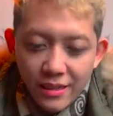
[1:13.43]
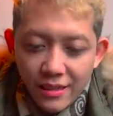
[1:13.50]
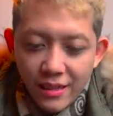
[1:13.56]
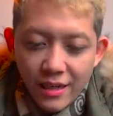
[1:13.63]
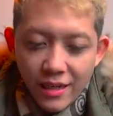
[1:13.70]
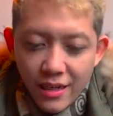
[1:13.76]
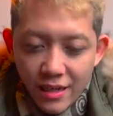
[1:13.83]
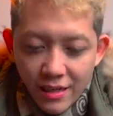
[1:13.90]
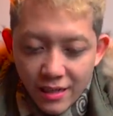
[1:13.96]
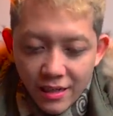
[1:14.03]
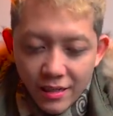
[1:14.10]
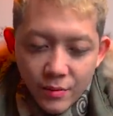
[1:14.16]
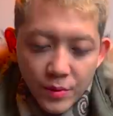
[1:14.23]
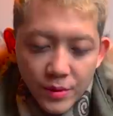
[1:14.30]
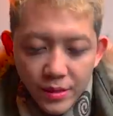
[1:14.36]
yang
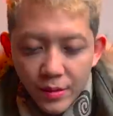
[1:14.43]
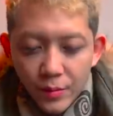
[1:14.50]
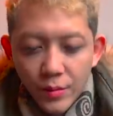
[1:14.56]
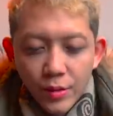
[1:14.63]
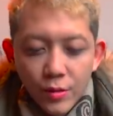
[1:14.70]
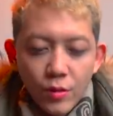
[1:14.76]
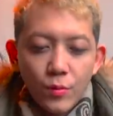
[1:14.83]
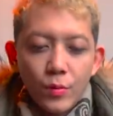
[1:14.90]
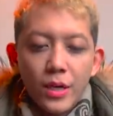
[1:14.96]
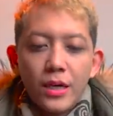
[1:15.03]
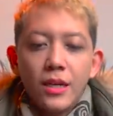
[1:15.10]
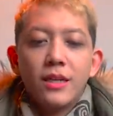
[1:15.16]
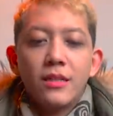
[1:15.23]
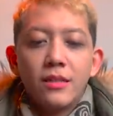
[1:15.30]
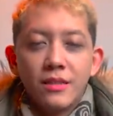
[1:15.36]
akan pertama gue
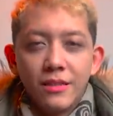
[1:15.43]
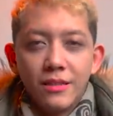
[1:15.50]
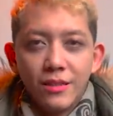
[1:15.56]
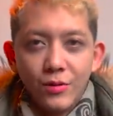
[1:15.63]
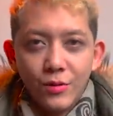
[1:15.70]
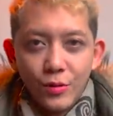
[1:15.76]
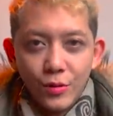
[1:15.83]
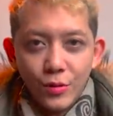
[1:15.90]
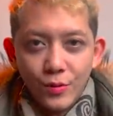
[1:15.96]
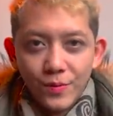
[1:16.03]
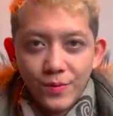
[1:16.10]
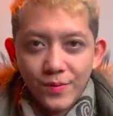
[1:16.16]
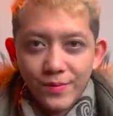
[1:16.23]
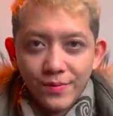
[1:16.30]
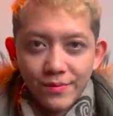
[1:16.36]
bahas ini dulu.
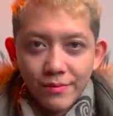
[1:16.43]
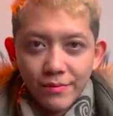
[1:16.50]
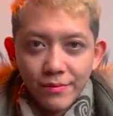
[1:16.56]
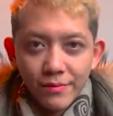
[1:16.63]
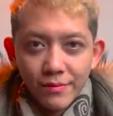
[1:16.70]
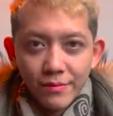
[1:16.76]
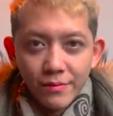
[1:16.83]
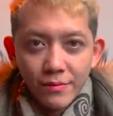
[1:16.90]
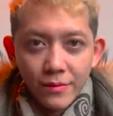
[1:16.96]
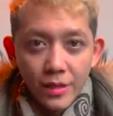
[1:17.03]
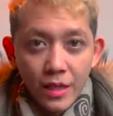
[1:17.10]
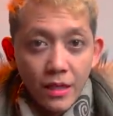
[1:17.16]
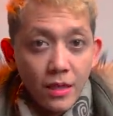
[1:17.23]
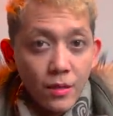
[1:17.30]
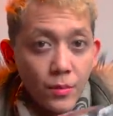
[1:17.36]

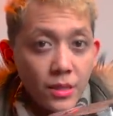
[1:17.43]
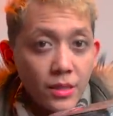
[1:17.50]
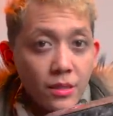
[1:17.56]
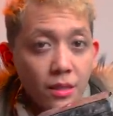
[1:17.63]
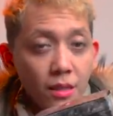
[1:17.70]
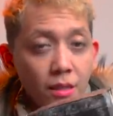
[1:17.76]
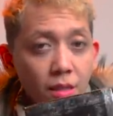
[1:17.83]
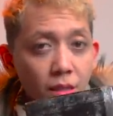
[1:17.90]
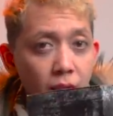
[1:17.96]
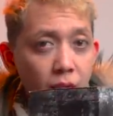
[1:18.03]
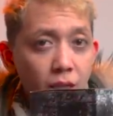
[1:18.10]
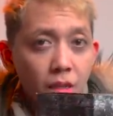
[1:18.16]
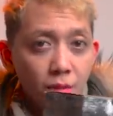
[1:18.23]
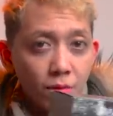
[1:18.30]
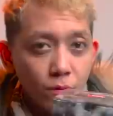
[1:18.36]
Kalian pasti
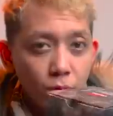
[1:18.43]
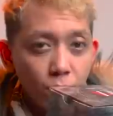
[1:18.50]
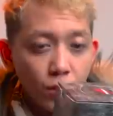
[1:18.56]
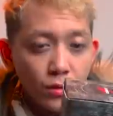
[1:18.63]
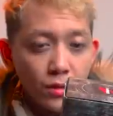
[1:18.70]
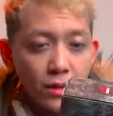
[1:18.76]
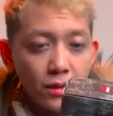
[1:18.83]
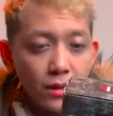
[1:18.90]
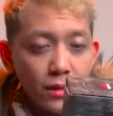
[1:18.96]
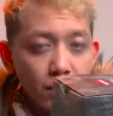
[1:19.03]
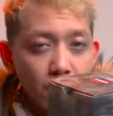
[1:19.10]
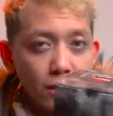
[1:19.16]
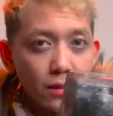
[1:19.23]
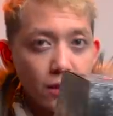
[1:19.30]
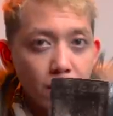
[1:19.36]
nyangka boxnya
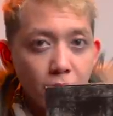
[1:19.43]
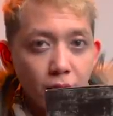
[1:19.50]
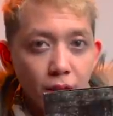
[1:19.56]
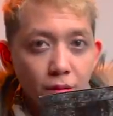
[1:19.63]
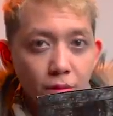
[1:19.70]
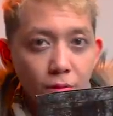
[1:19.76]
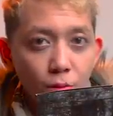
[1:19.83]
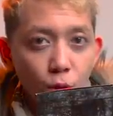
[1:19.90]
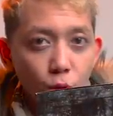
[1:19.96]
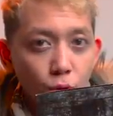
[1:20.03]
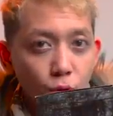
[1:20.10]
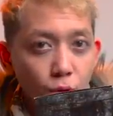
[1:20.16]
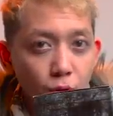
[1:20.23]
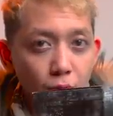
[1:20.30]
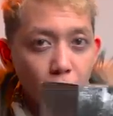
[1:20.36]
cacat kan ya,
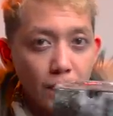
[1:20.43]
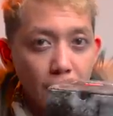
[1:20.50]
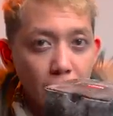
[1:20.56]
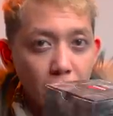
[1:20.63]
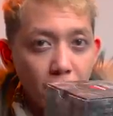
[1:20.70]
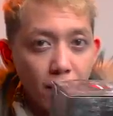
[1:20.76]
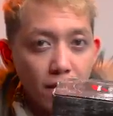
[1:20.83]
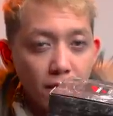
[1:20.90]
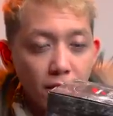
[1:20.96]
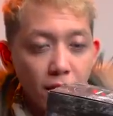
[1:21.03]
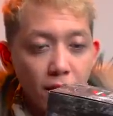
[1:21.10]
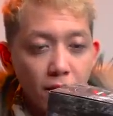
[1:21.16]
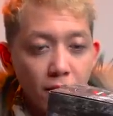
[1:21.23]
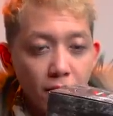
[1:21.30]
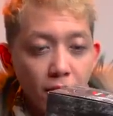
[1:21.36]
kotor,
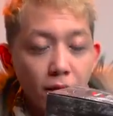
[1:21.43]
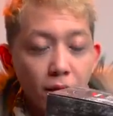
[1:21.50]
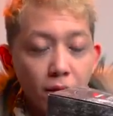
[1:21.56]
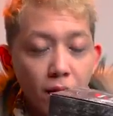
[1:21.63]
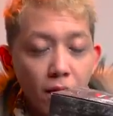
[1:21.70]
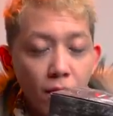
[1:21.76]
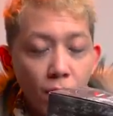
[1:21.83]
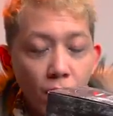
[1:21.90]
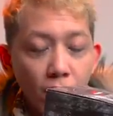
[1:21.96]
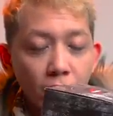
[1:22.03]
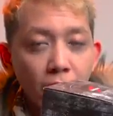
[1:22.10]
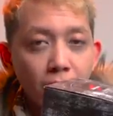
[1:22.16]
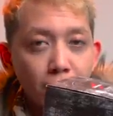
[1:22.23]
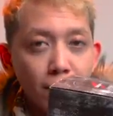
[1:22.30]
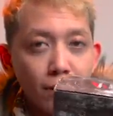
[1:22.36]
kegesek-gesek ya.
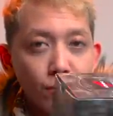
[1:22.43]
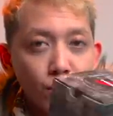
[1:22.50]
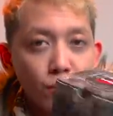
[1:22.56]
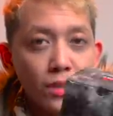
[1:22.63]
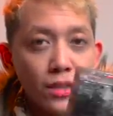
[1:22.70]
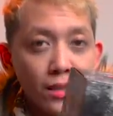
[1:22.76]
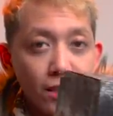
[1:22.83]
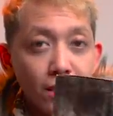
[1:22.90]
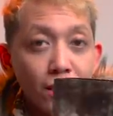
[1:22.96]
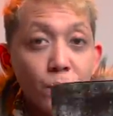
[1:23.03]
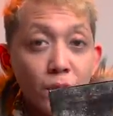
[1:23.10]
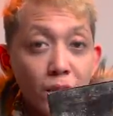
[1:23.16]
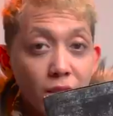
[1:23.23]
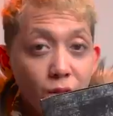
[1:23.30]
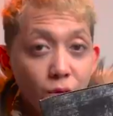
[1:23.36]
Awal datang gue ngiranya
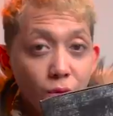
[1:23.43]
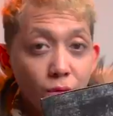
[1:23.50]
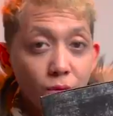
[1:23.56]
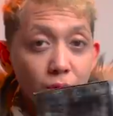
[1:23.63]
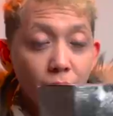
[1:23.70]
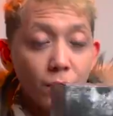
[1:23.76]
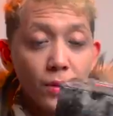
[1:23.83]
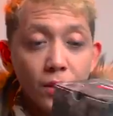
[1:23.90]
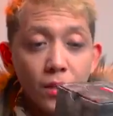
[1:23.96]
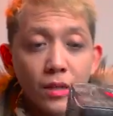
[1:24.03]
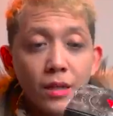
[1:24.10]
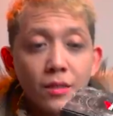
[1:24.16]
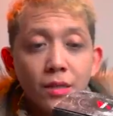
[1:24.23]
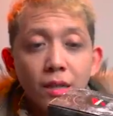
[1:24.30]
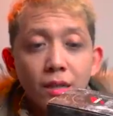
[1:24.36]
begitu, tapi
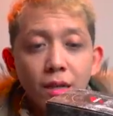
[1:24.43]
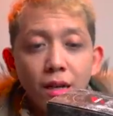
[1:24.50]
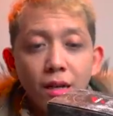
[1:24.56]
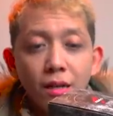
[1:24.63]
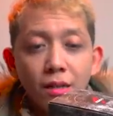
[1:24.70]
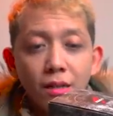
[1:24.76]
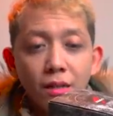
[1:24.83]
ternyata enggak.